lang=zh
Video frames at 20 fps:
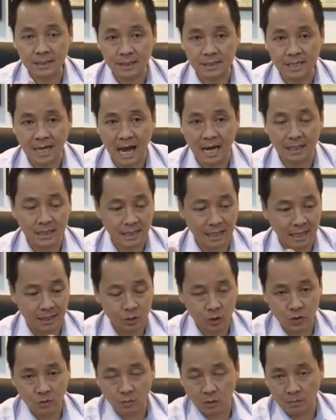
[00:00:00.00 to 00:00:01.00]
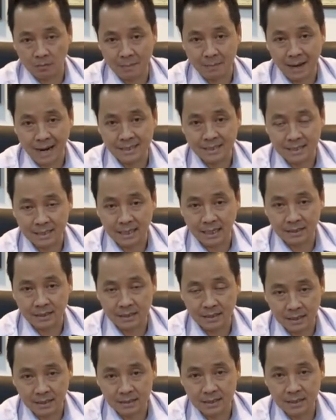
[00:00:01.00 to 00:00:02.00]
的茶你拿去我们马来西亚
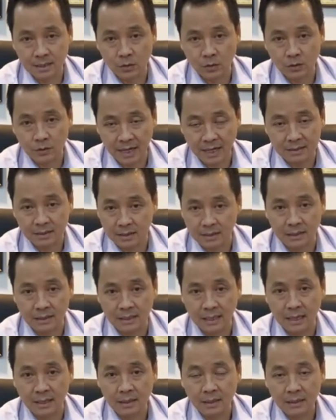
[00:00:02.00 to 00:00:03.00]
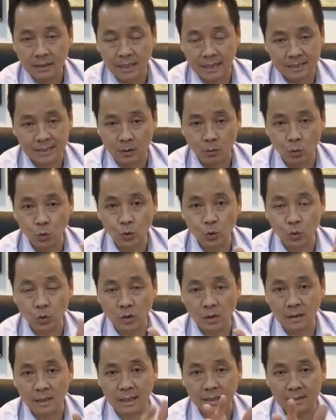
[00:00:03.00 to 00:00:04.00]
的一个机构 test 可以了。他讲无
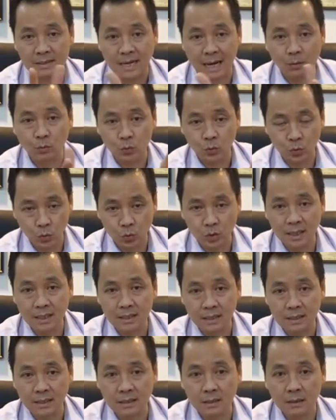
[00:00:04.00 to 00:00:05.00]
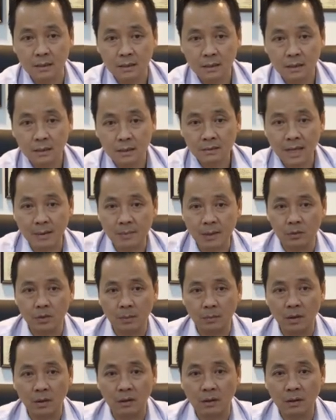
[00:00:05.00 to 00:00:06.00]
毒咯，那个茶无毒可以喝咯，代表
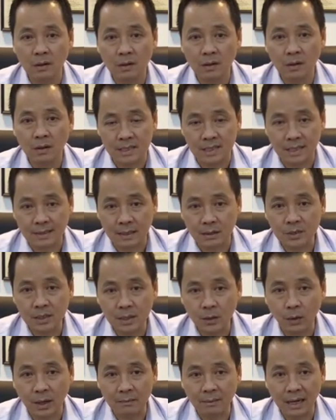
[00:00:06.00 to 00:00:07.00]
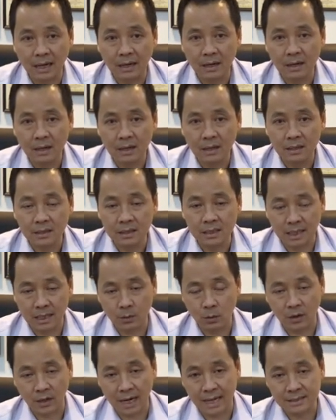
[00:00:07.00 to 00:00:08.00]
什么？你杀到新冠嘛？你
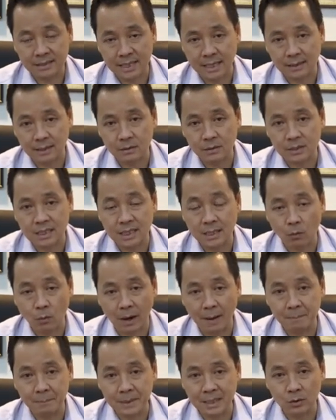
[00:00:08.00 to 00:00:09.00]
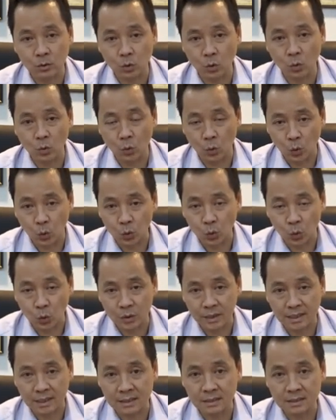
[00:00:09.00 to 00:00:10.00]
给我看杀到新冠病毒无
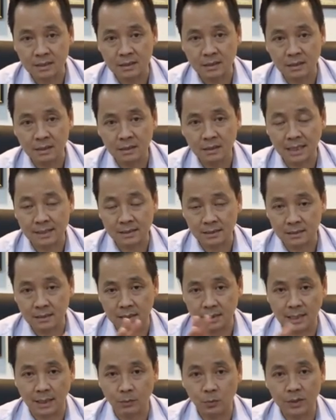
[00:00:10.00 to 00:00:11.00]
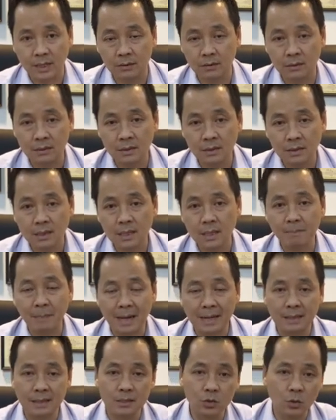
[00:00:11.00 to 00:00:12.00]
毒的科技，暂时你找不到咯。一
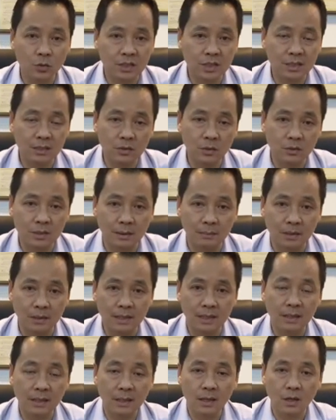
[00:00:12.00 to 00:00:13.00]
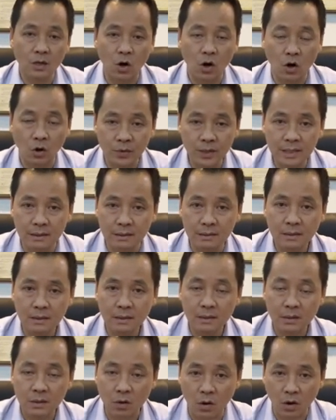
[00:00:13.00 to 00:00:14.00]
般人用是用什么呢 c o r i n e
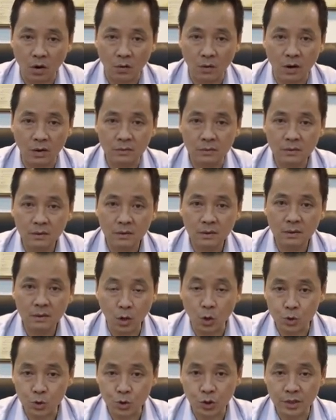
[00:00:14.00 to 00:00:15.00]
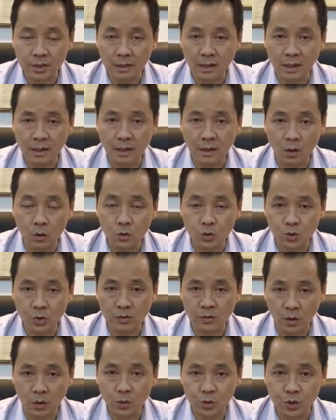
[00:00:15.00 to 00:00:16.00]
c o r o r o O3、
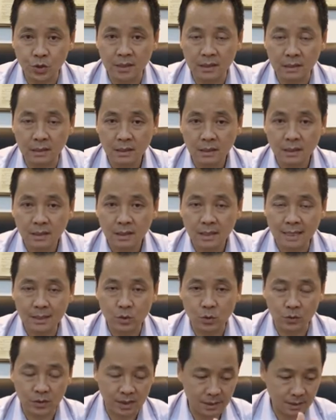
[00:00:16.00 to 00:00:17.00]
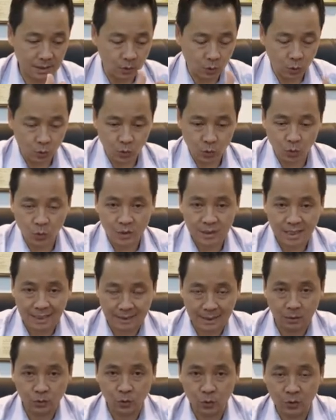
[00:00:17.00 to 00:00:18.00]
ozone、O3。那一种是有毒杀
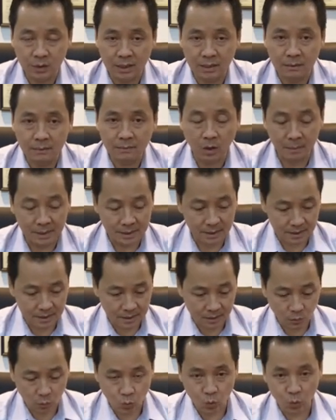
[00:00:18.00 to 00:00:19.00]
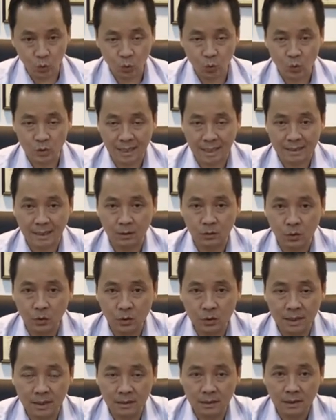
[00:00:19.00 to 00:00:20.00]
到毒的，我们的是无毒杀到
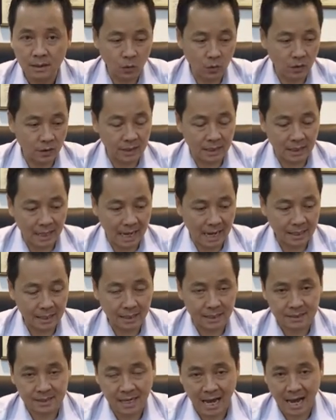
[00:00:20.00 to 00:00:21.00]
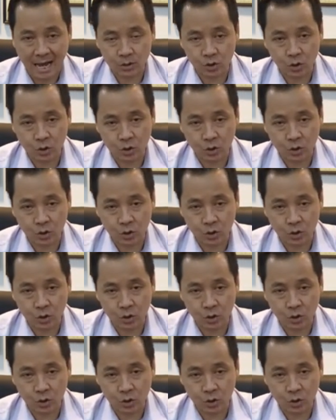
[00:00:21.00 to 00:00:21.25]
毒的。如果你拿一个查